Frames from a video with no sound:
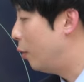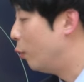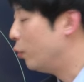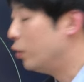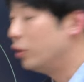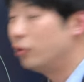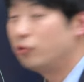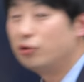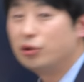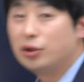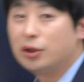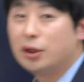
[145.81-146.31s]

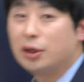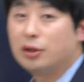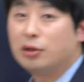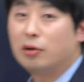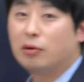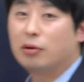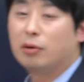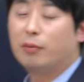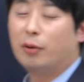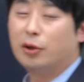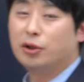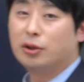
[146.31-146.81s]
오늘
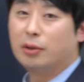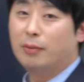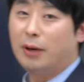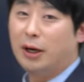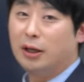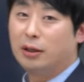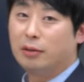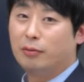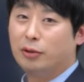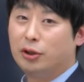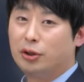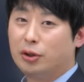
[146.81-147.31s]
구체적으로 먼저
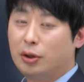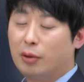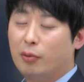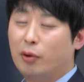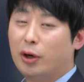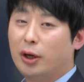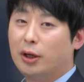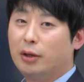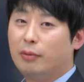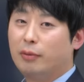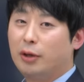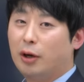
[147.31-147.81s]
말씀을
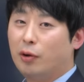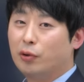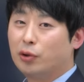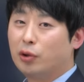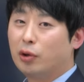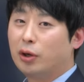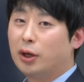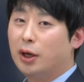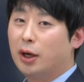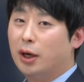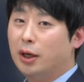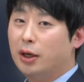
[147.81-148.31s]
드려보겠습니다.
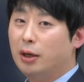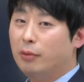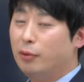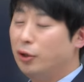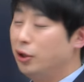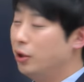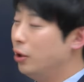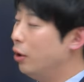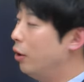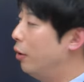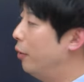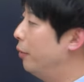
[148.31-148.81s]
어떻게
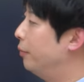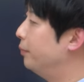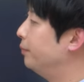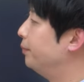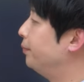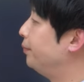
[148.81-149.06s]
하냐면요.